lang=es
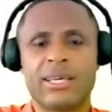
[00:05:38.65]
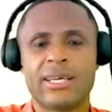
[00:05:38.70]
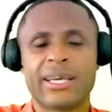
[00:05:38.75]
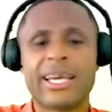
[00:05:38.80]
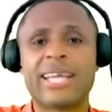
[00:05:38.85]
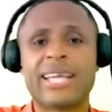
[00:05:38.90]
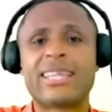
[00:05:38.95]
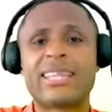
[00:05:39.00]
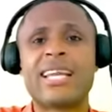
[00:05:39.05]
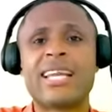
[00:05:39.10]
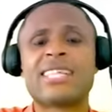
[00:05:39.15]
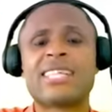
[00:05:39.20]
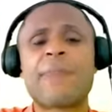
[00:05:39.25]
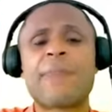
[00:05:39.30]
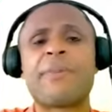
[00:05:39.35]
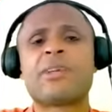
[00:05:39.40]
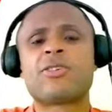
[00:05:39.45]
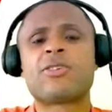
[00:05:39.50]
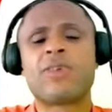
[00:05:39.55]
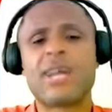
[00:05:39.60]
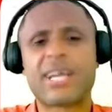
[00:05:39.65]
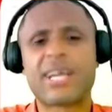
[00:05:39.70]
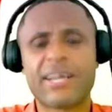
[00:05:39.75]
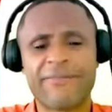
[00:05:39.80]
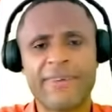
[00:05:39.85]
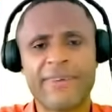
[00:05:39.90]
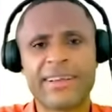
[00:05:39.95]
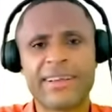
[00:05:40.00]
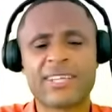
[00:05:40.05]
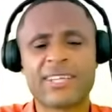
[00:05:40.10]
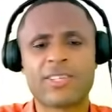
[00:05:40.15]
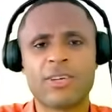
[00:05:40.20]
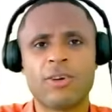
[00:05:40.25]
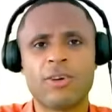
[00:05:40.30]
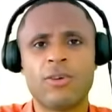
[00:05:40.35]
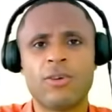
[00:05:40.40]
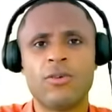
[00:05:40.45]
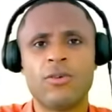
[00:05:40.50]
que tenía esa persona que falleció,